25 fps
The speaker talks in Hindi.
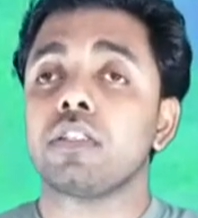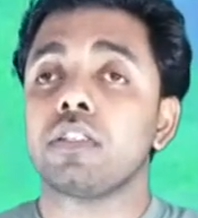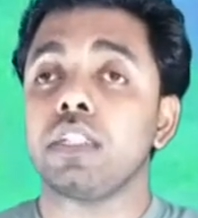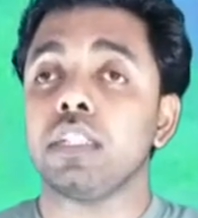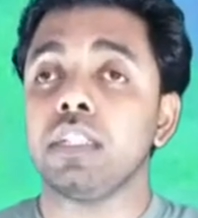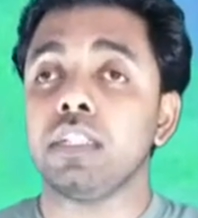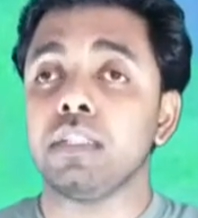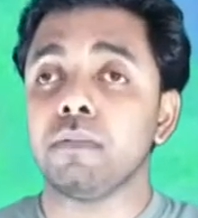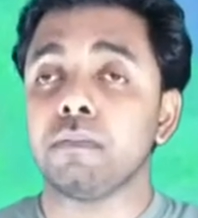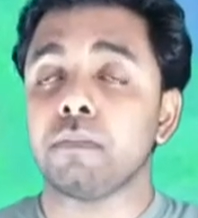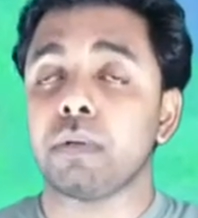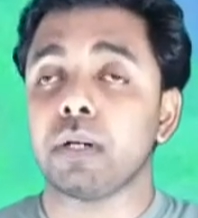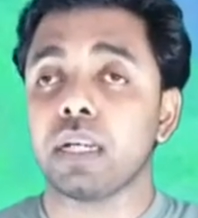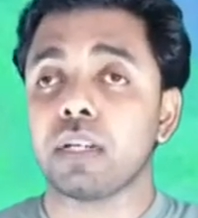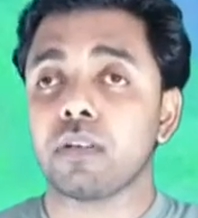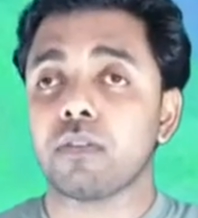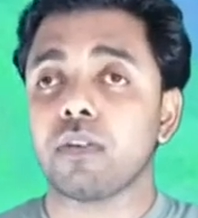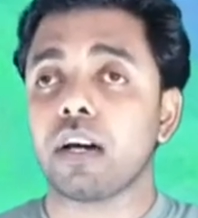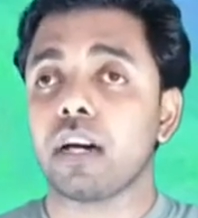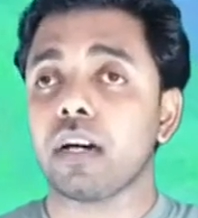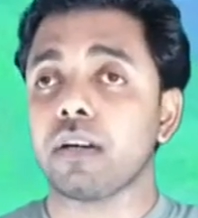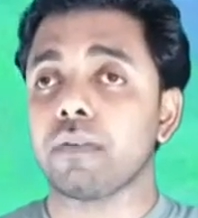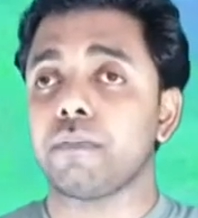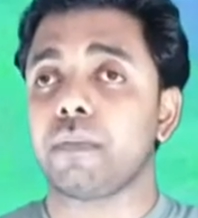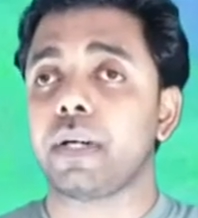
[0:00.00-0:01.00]
दिन भर
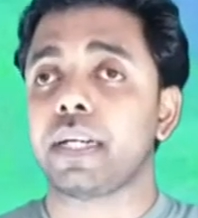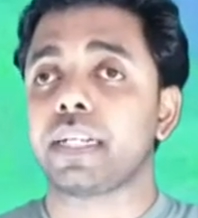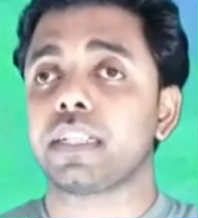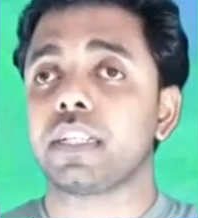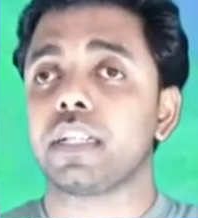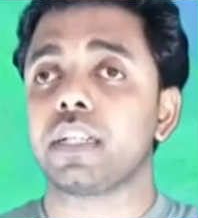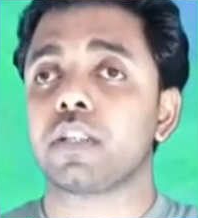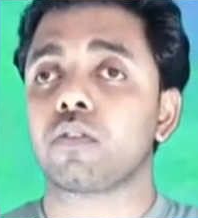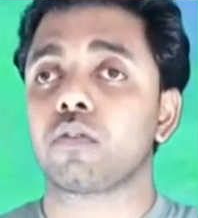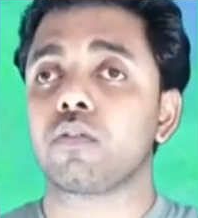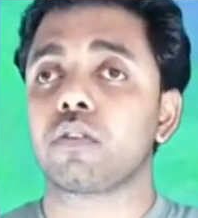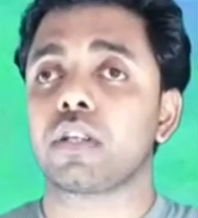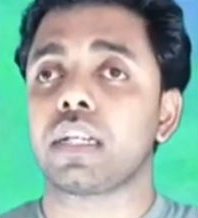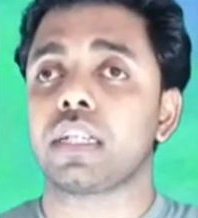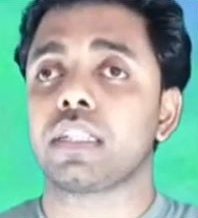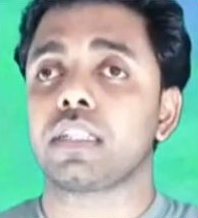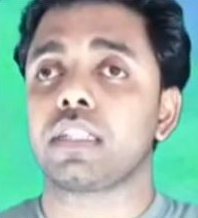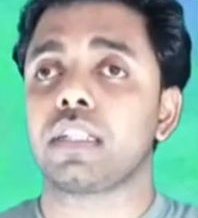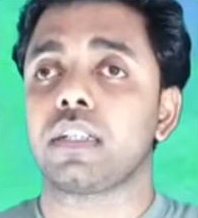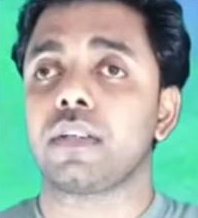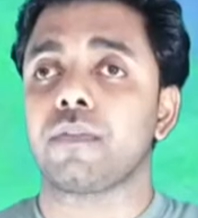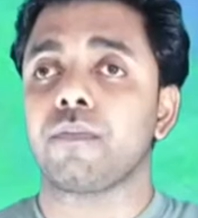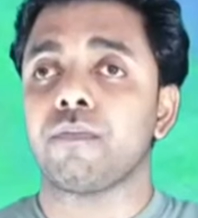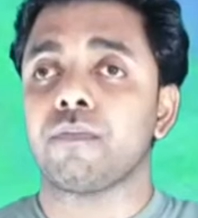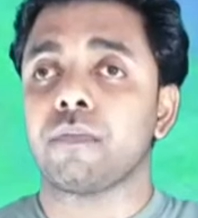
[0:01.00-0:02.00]
वहाँ बैठ के रो रहे
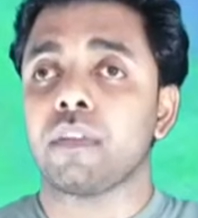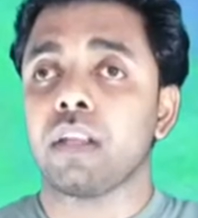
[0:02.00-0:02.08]
थे